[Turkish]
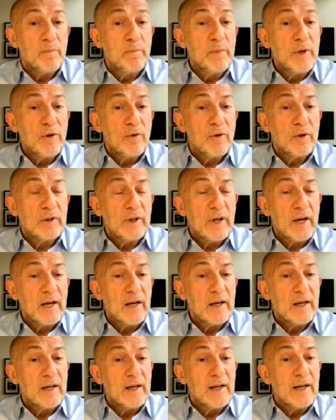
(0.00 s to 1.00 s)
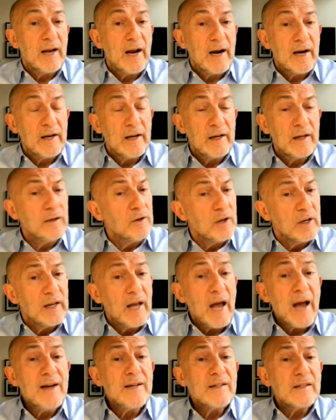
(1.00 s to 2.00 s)
bir yönde ilerleyin.
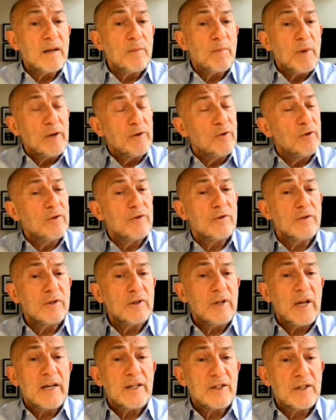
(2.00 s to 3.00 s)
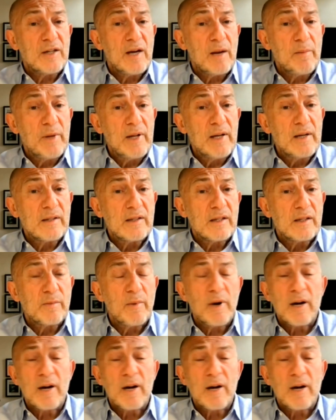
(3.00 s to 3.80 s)
Her zaman yönünüzü değiştirebilirsiniz.